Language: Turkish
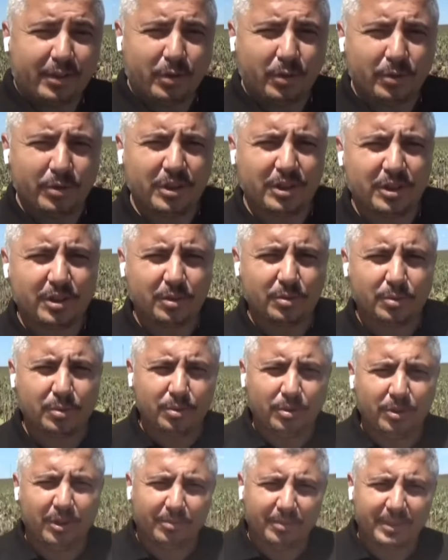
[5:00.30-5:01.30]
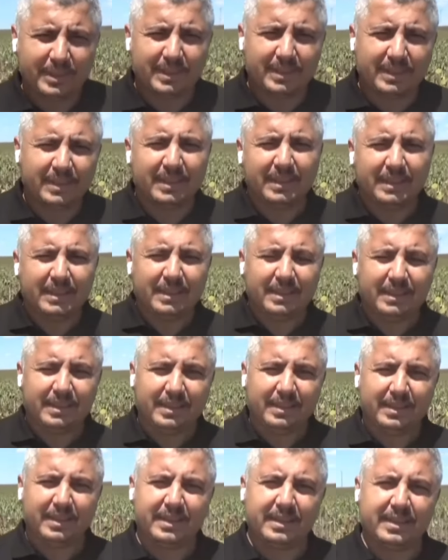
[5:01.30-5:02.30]
kontenjanı uygulamasını
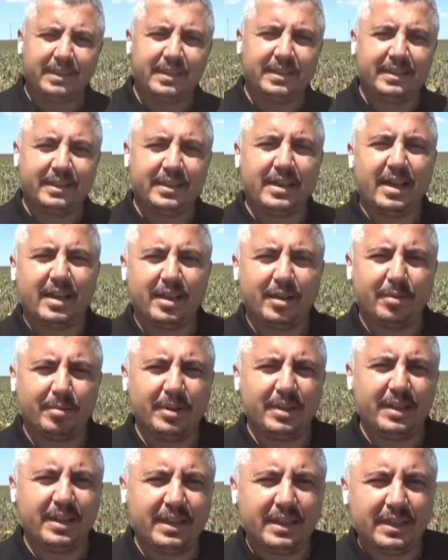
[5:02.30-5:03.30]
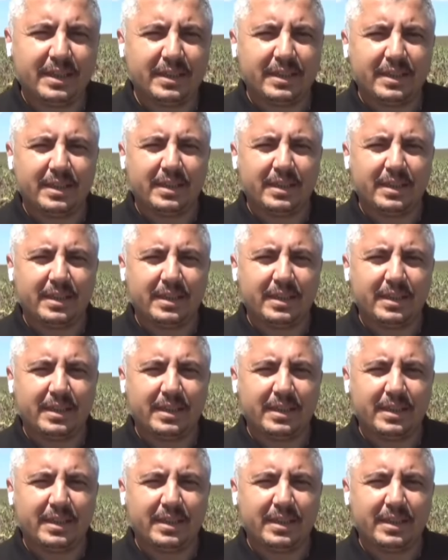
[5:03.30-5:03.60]
e, Trakya Birlik